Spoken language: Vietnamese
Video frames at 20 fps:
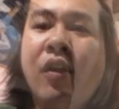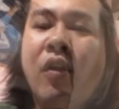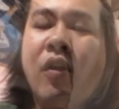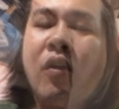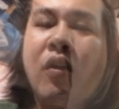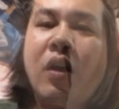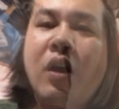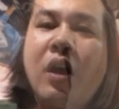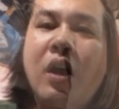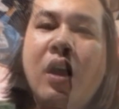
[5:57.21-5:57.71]

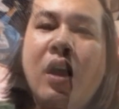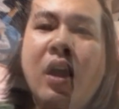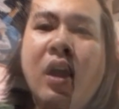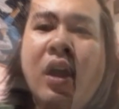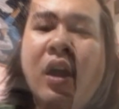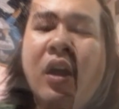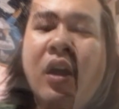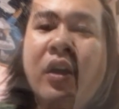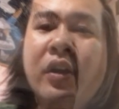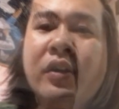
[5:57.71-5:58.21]
những gì
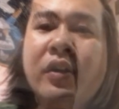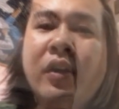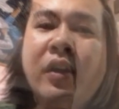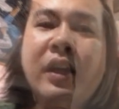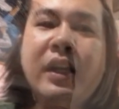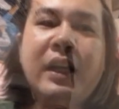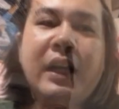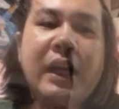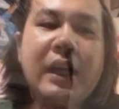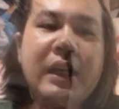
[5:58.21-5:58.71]
con đã
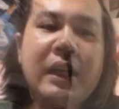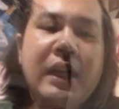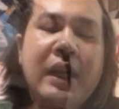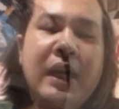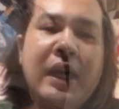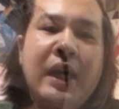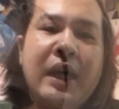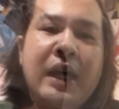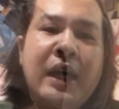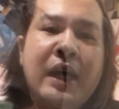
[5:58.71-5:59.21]
trình
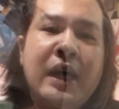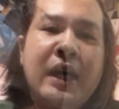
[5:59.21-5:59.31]
bày.